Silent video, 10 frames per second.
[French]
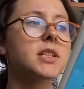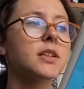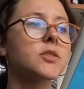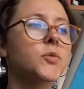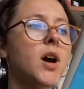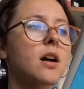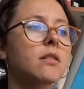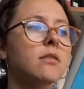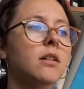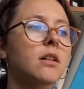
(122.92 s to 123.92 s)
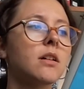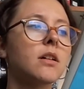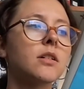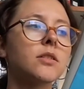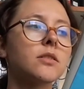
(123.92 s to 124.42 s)
territoire
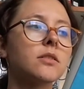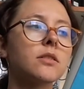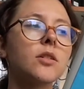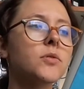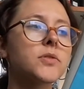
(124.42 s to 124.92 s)
Non,